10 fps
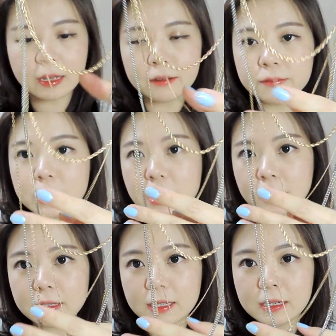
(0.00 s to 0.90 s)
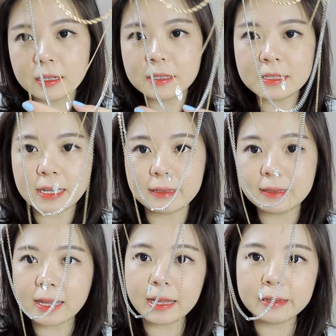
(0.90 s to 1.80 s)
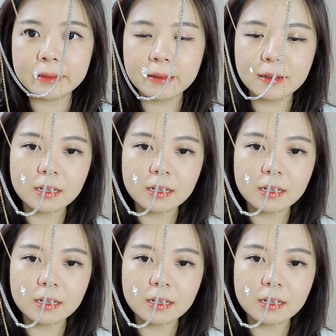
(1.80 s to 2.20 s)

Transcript: 它非常的简单、